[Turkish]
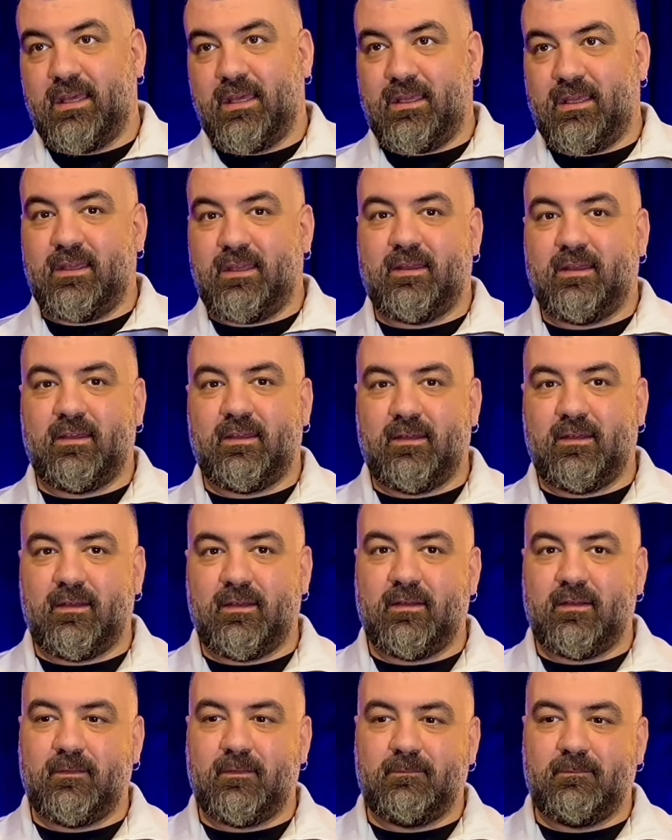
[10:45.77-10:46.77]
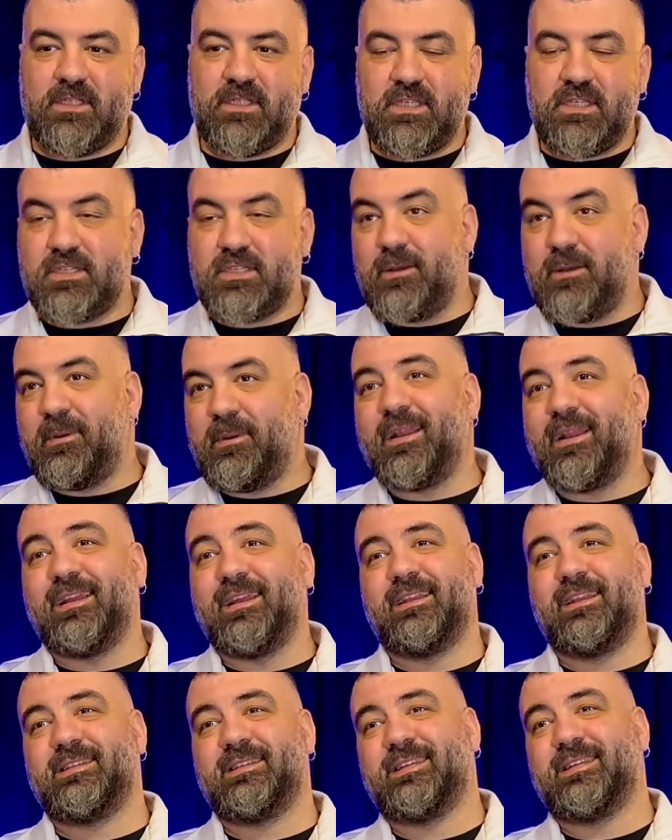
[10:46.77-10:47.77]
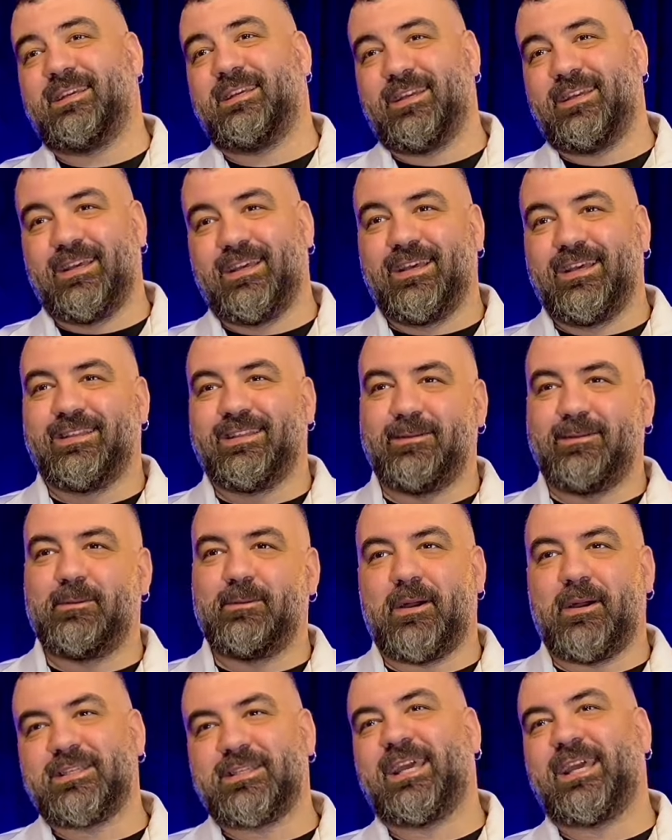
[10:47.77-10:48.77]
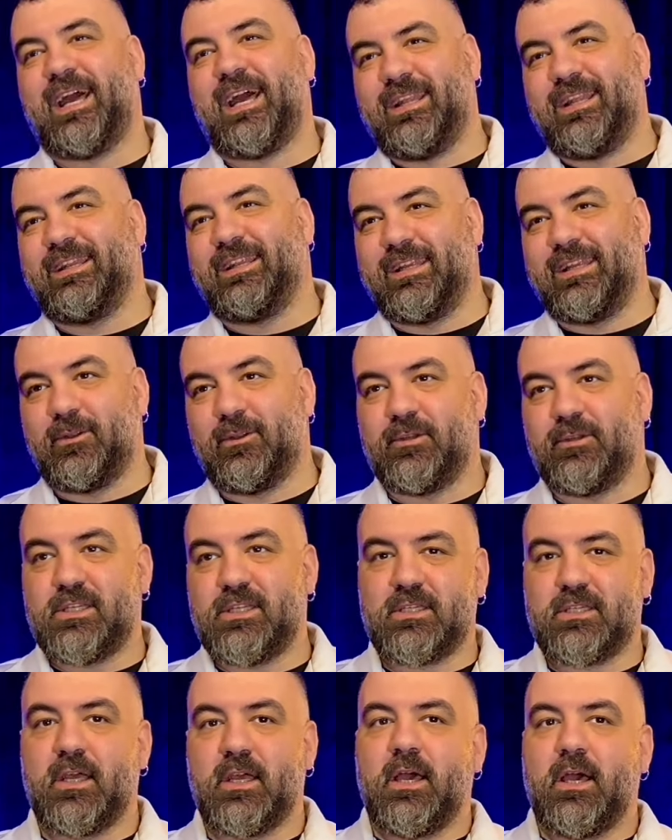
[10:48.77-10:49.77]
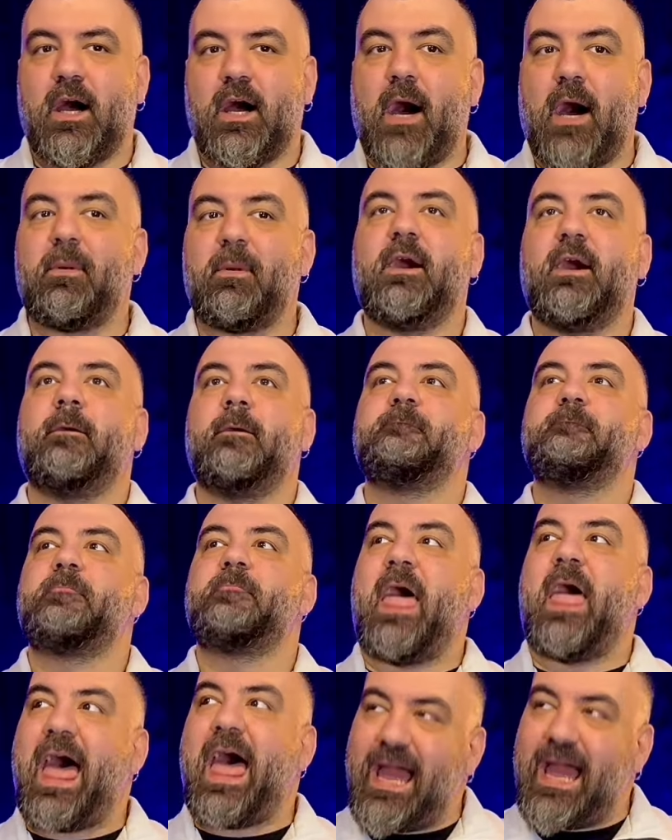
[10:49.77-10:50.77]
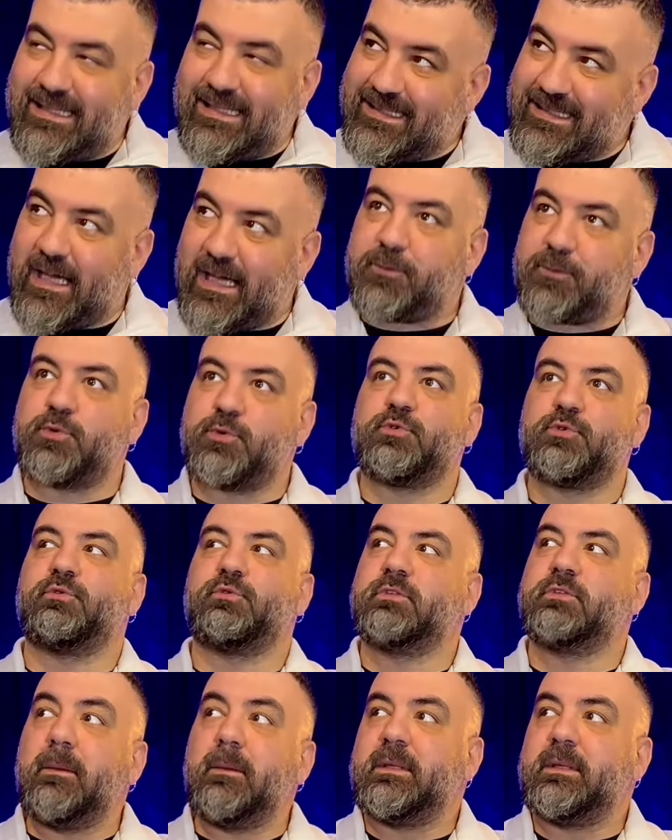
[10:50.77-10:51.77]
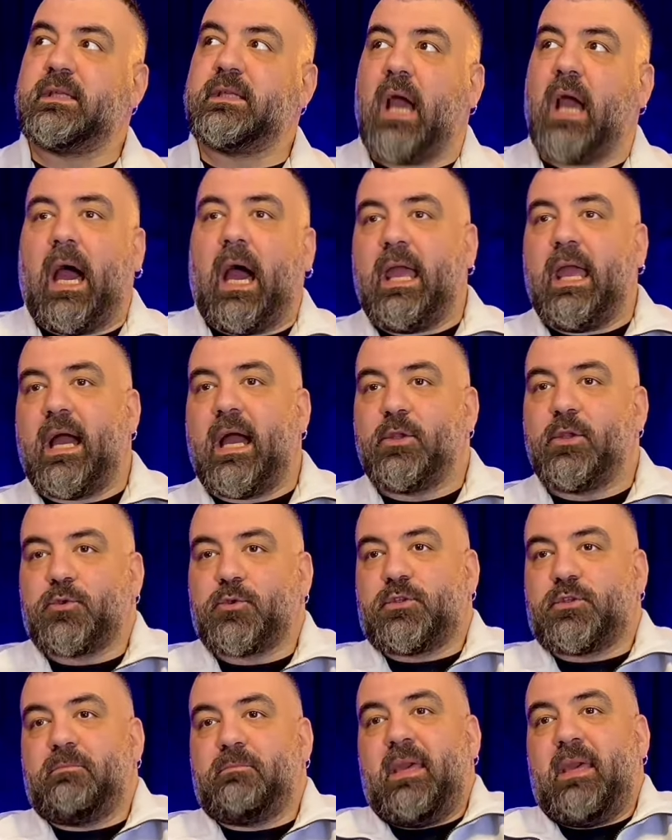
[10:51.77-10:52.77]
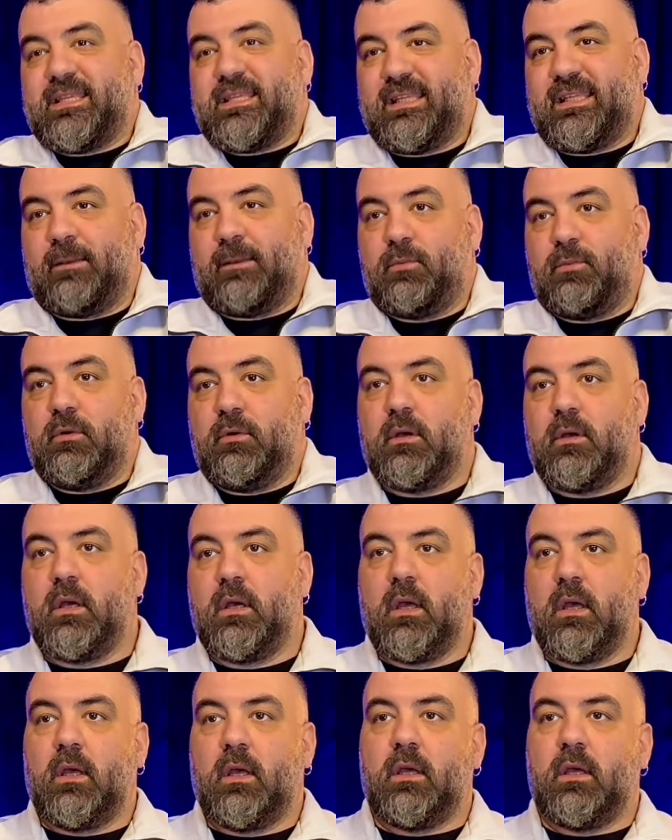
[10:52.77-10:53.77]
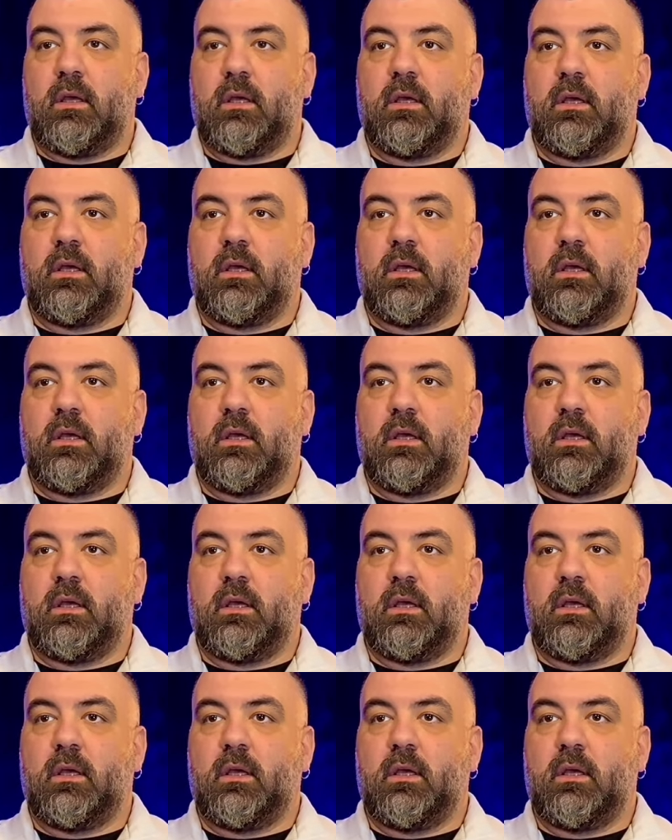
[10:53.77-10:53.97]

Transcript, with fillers: Ee, işin içine para girince tabii başka yerlere gidiyor iş. Ama her tiyatrocunun tabii ki hayali sonuçta meslek bu. Ee,